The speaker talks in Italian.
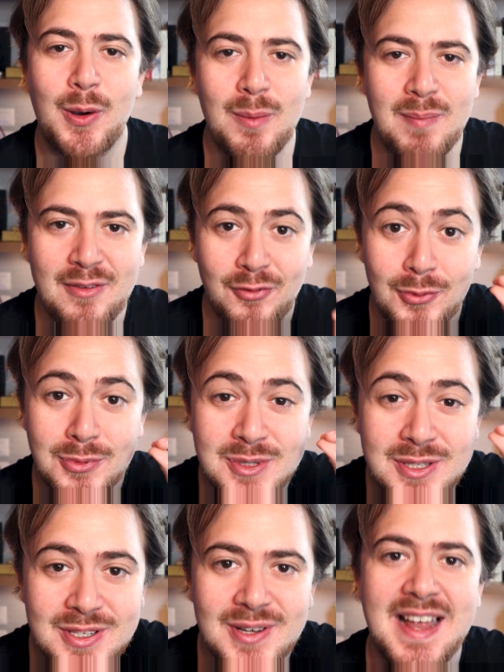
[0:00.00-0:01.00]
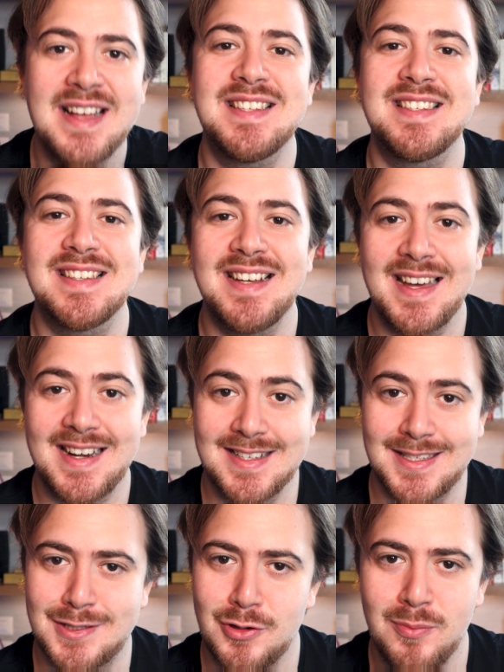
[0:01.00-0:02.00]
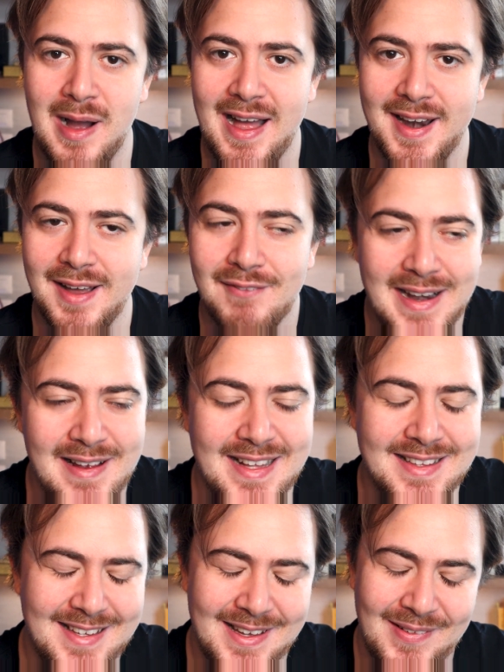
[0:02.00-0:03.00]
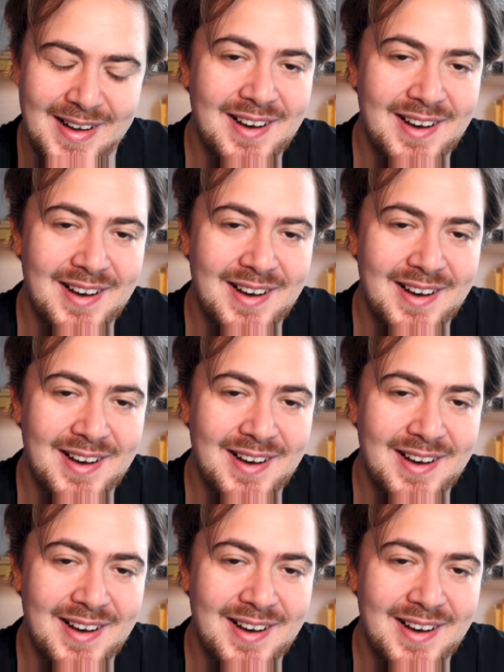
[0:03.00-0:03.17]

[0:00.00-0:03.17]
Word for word: come funzionasse la razza umana. Veramente era